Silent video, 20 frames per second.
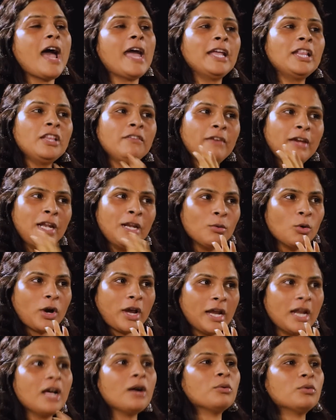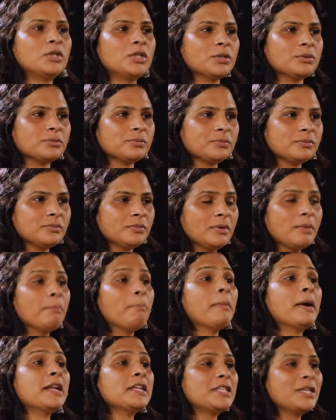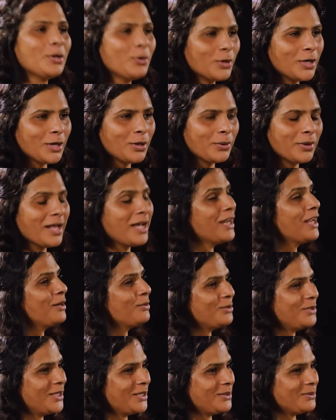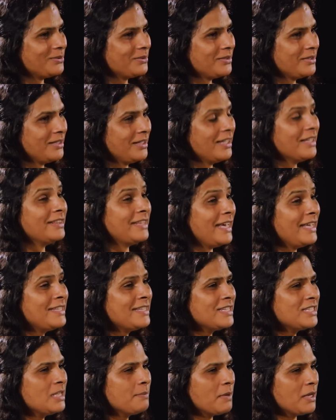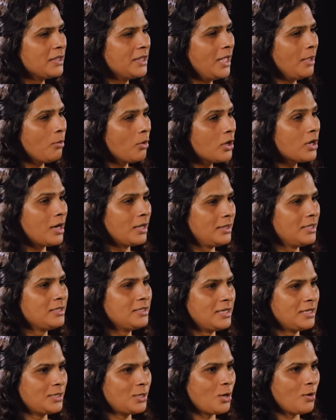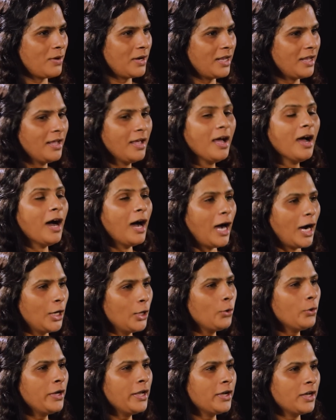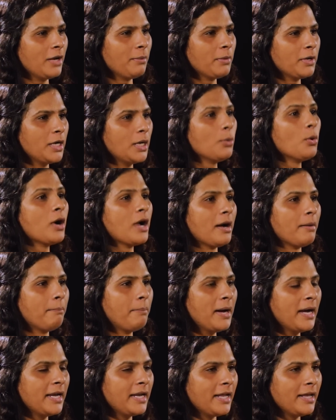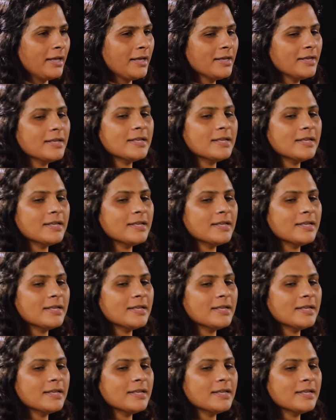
ఐదు వేలు ఒకేలా ఉండవు మనిషి గుణం కూడా అలా ఉండదు దయచేసి ప్రతి ఒక్కరు అర్థం చేసుకోవాలి అడుక్కునే క్రమంలో ఒక అబ్బాయిని